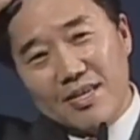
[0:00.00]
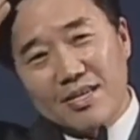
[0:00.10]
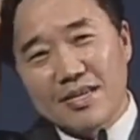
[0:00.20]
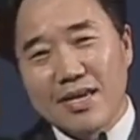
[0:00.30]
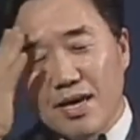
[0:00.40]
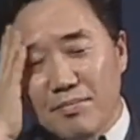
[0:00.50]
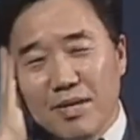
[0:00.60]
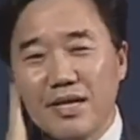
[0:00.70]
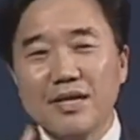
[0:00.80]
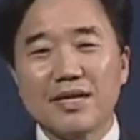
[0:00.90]
이렇게
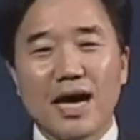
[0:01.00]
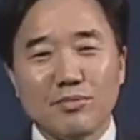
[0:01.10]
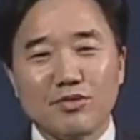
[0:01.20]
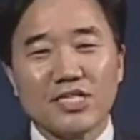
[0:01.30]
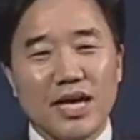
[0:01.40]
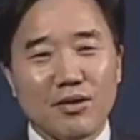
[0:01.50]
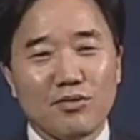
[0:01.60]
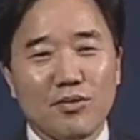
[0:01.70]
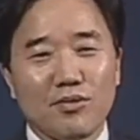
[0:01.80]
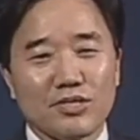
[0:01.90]
밀을 까부르진
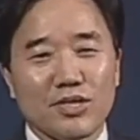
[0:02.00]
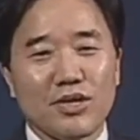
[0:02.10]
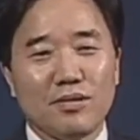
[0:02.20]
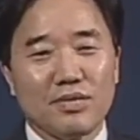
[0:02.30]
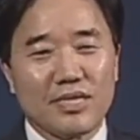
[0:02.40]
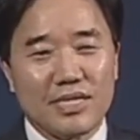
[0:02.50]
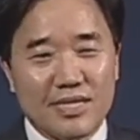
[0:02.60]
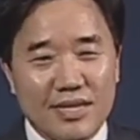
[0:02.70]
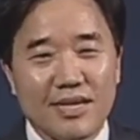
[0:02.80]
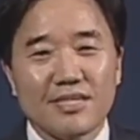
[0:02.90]
않고 저희
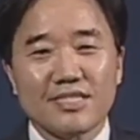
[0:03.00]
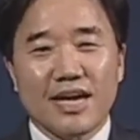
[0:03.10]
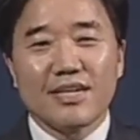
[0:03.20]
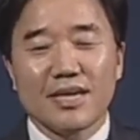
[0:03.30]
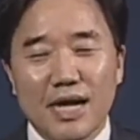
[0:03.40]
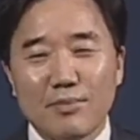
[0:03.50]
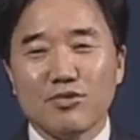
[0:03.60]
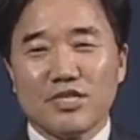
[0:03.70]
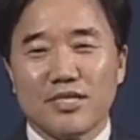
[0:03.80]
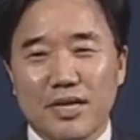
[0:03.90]
어머니는 쌀을
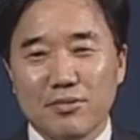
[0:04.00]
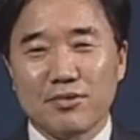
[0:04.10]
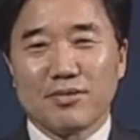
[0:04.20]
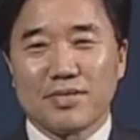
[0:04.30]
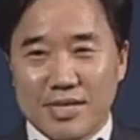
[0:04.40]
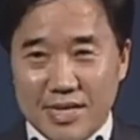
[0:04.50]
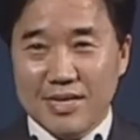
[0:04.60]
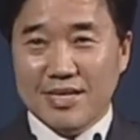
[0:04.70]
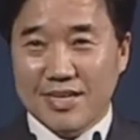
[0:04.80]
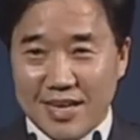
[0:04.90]
까부르시더라고요.
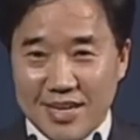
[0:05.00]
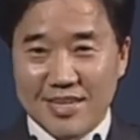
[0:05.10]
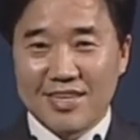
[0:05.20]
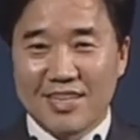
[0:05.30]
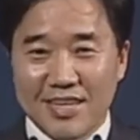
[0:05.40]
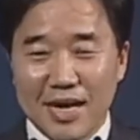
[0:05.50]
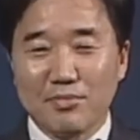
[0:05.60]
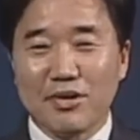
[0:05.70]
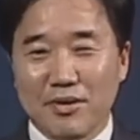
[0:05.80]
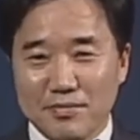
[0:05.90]
이렇게
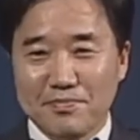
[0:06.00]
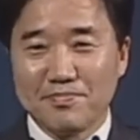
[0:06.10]
까부래요.